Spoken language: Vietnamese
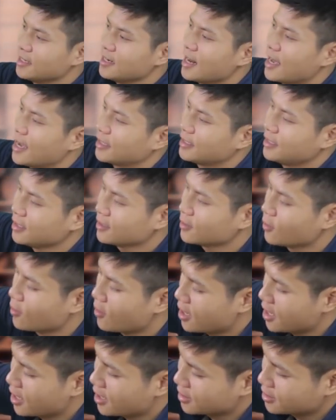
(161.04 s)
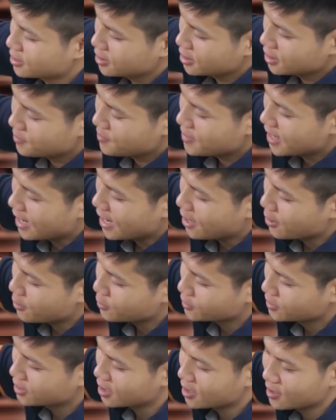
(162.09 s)
chính là chiếc loa JBL
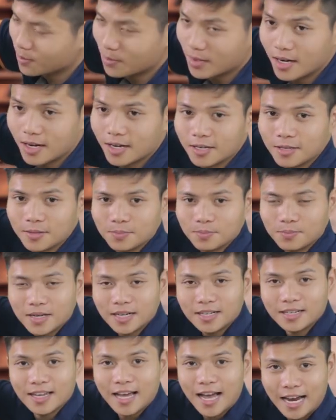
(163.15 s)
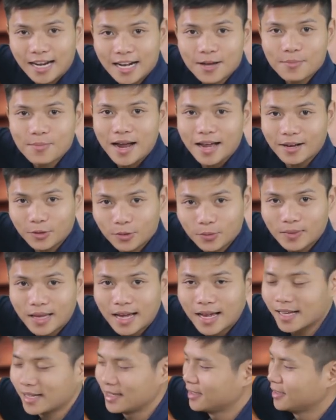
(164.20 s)
RM12 la mã của chúng
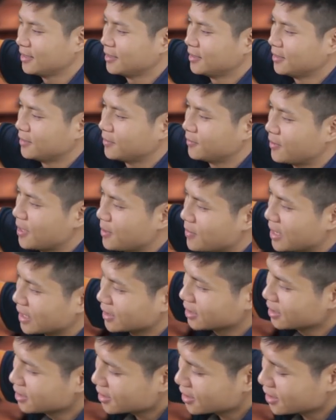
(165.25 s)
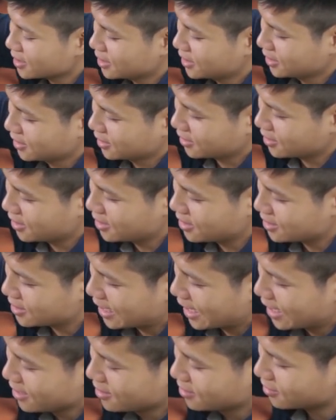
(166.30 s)
ta và mặt trước á, thì
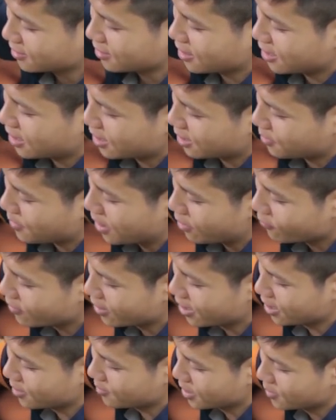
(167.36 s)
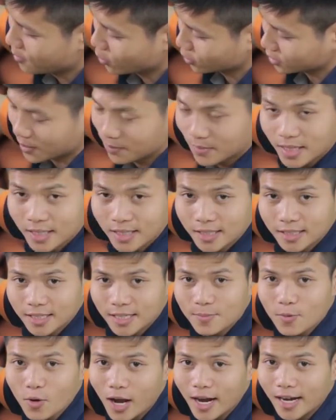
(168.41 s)
sẽ được uh, bảo vệ bởi một tấm lưới
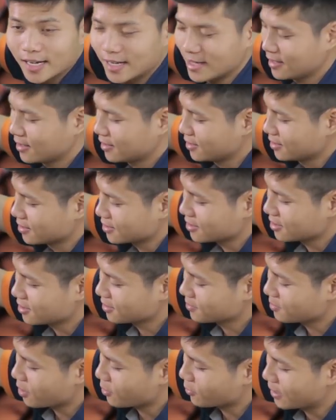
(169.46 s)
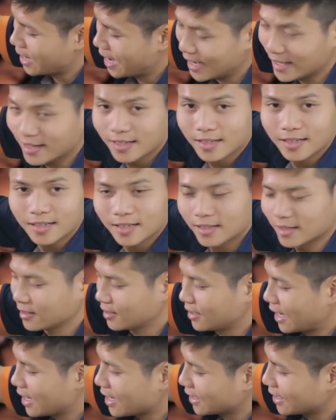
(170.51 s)
kim loại được sơn màu đen
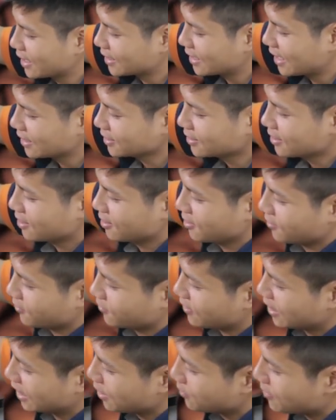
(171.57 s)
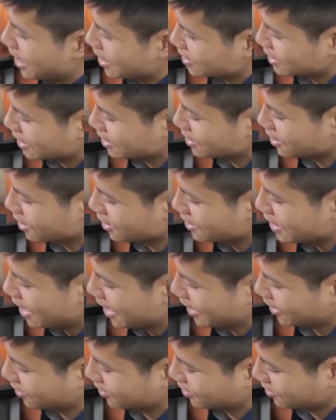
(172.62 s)
khá là chắc chắn và các bạn sẽ dễ
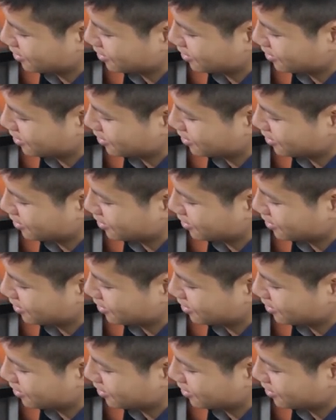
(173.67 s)
dàng